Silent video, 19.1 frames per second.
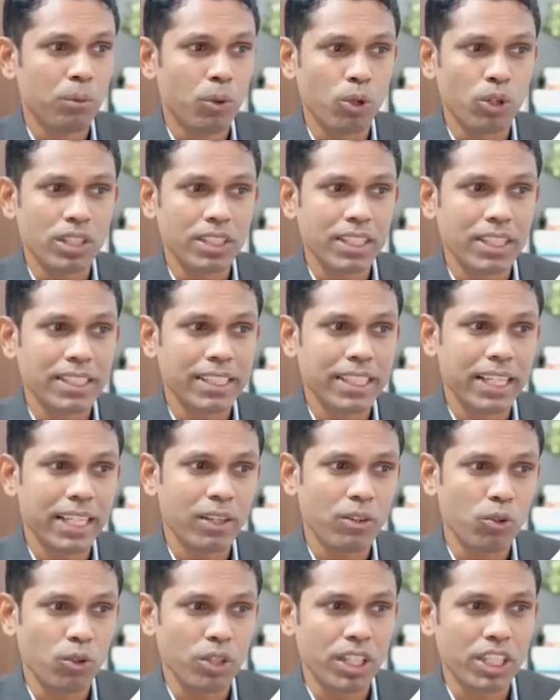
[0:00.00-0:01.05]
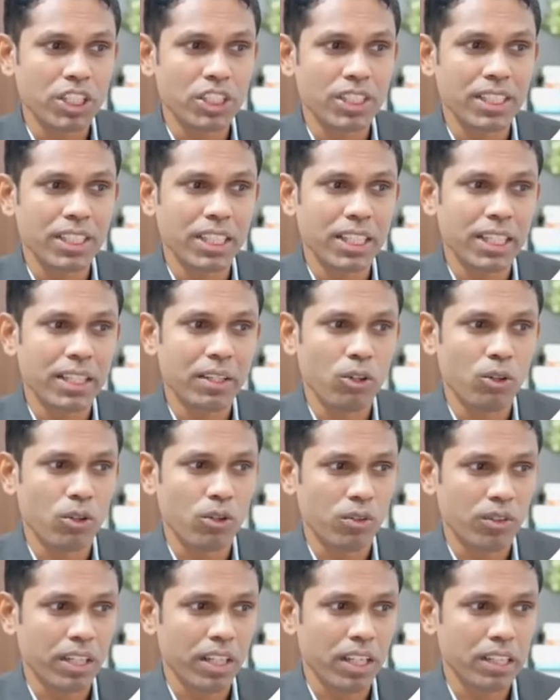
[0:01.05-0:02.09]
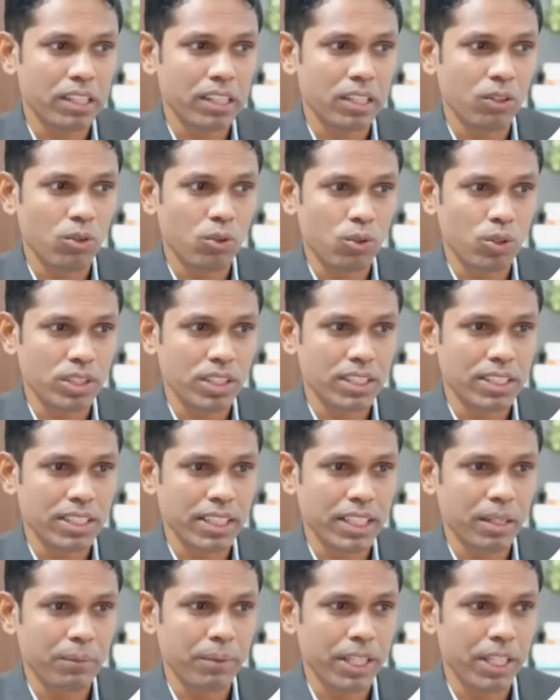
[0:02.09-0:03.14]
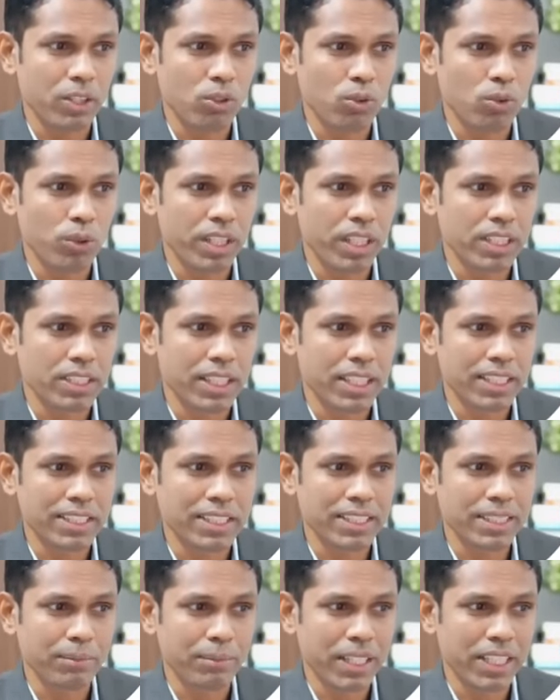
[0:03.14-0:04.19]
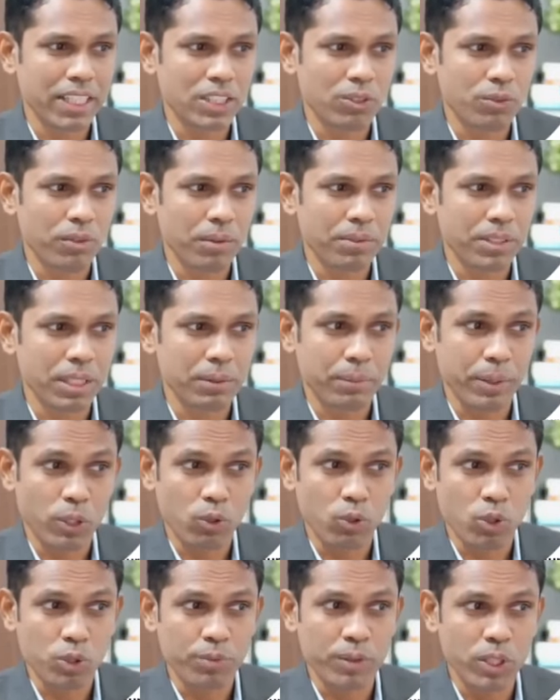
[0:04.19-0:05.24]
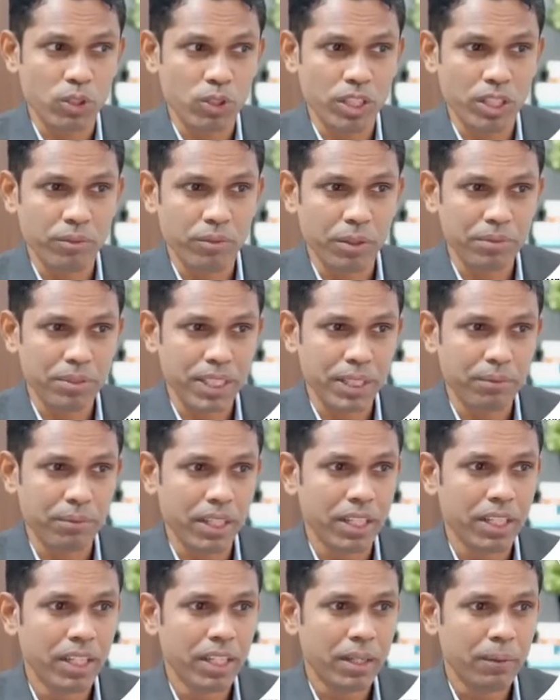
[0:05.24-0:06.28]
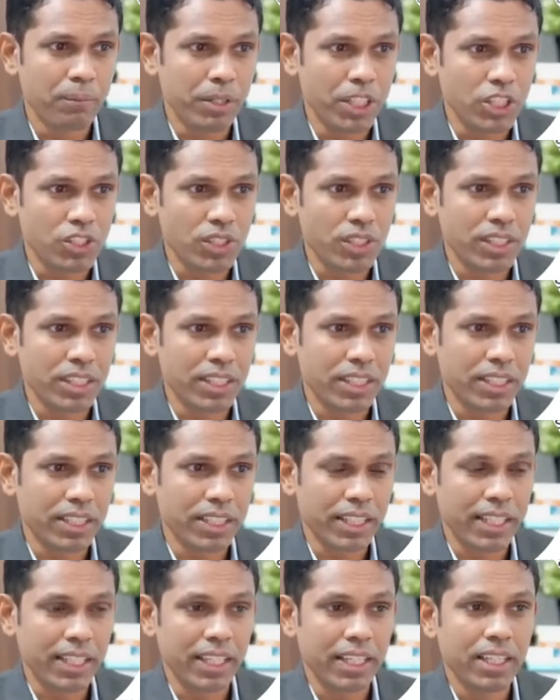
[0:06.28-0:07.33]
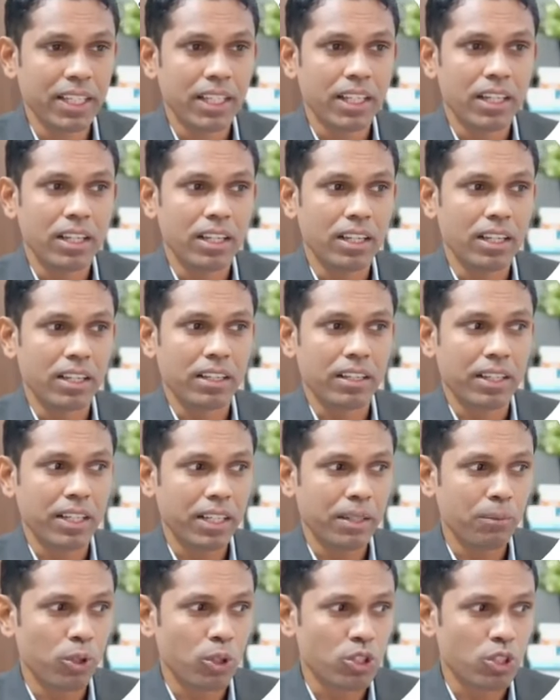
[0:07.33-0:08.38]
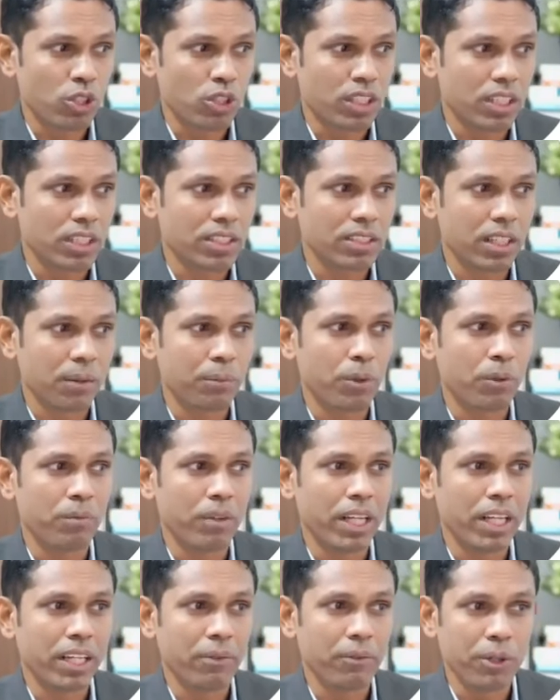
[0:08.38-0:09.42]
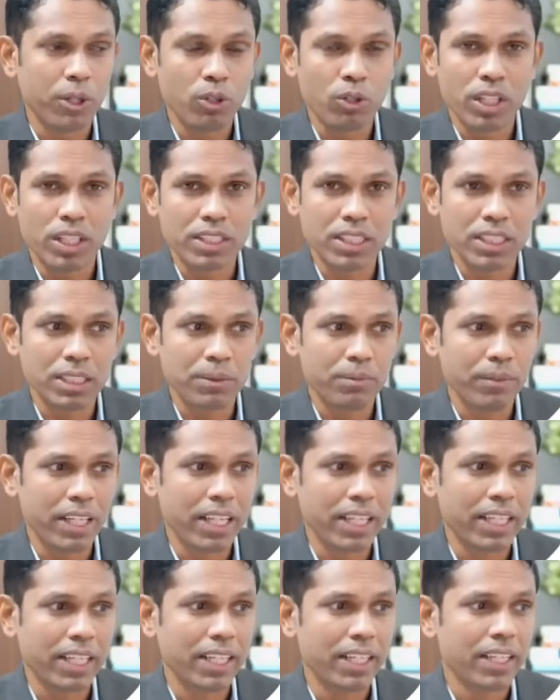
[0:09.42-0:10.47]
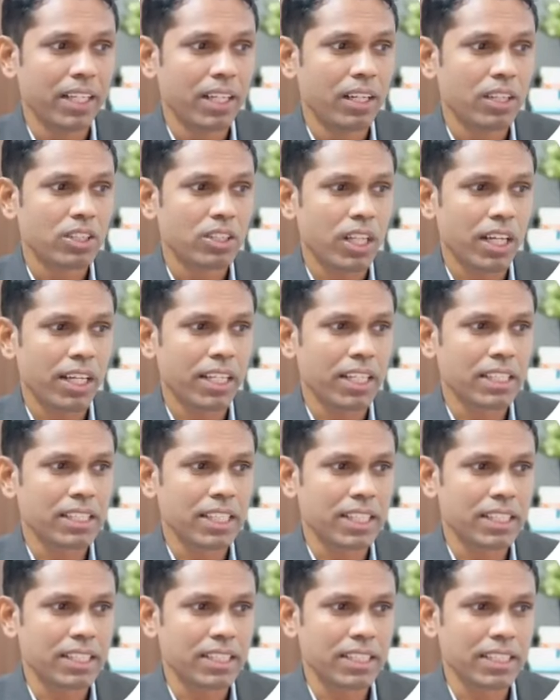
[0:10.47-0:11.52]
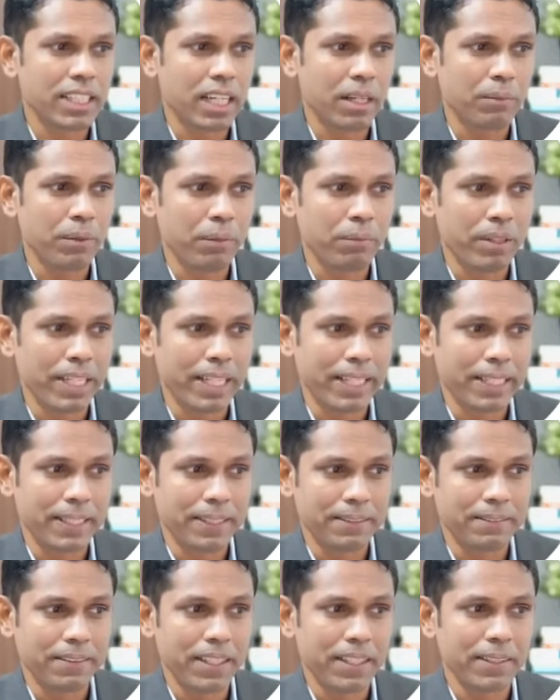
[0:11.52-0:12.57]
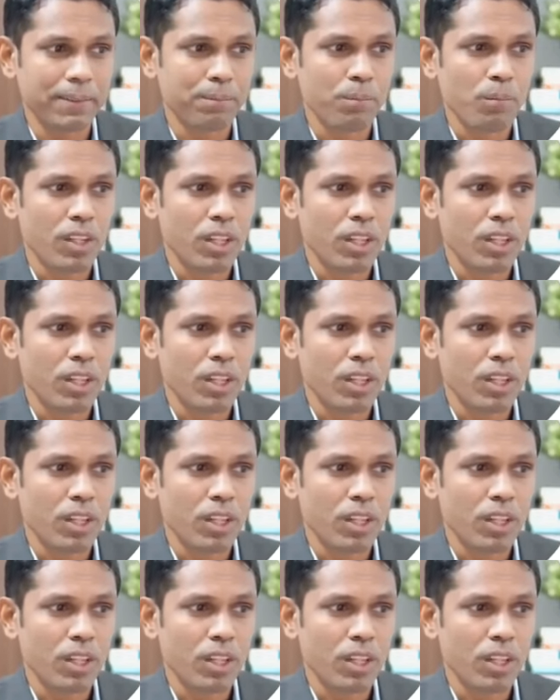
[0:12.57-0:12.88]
बोनसेस है ओ है और क्या क्या कोर्सेस है यहाँ पर इंक्लूड ये सारी चीज़ें मैंने इस वेबसाइट पर कोर्स पे डॉट इन वेबसाइट पर मैंशन की है देखिए की शॉर्टकट्स आपको मिलेंगे वीडियो लेसन्स मिलेंगे सारी की सारी चीज़ें यहाँ पर मिलेगी राइट